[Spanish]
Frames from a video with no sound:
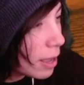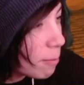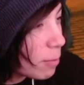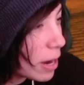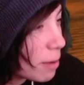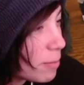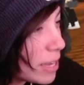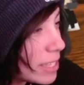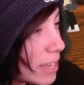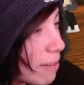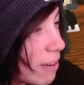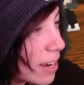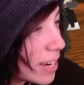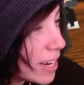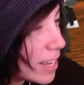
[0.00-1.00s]
Para mí esa
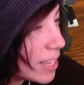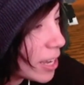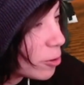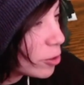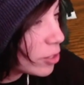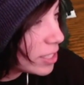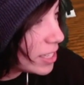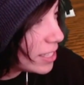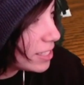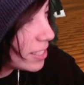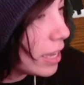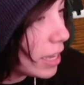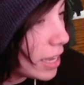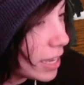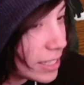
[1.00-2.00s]
barrera ya no
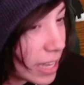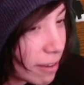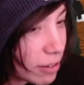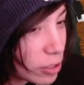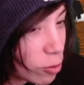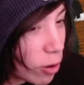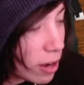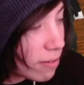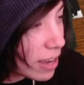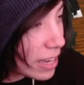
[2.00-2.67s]
existe. ¿Y sabes cuál va a